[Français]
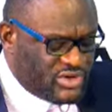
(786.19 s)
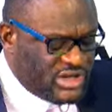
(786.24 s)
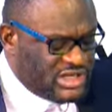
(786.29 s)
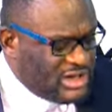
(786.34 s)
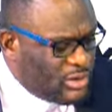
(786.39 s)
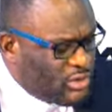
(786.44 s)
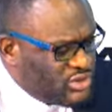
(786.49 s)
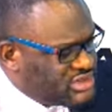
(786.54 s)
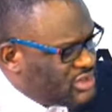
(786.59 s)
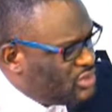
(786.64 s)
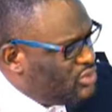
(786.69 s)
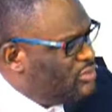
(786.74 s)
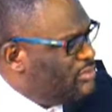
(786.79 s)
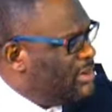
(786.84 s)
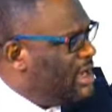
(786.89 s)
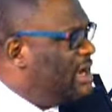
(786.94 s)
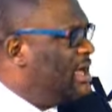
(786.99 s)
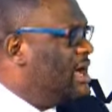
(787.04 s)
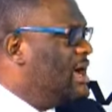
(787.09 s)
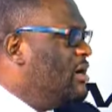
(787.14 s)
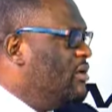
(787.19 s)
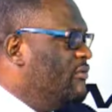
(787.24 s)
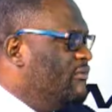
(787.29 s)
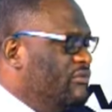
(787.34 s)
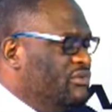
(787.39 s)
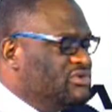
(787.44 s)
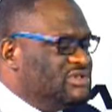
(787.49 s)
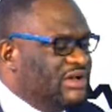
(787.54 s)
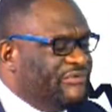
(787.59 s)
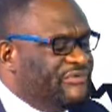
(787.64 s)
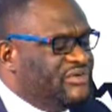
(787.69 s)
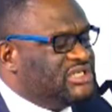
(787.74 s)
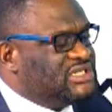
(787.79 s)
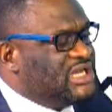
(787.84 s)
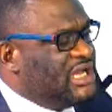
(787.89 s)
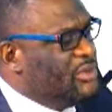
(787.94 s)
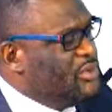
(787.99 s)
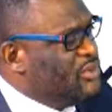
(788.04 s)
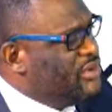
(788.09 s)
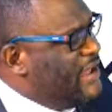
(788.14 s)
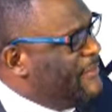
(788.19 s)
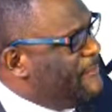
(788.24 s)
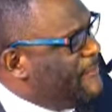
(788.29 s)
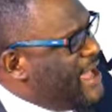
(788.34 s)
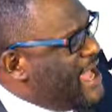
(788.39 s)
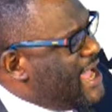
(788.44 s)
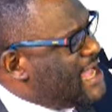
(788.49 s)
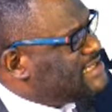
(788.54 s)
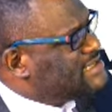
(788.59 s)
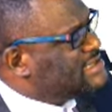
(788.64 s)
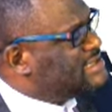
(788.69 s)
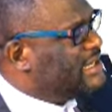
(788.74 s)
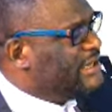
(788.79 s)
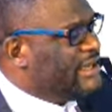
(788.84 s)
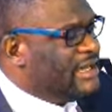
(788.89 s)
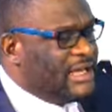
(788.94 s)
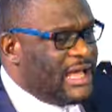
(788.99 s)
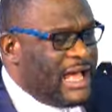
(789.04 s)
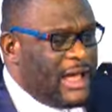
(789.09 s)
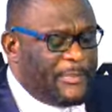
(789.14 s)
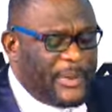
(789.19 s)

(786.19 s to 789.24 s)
vous quittez Roger Lumbala, vous vous affichez une épaisse,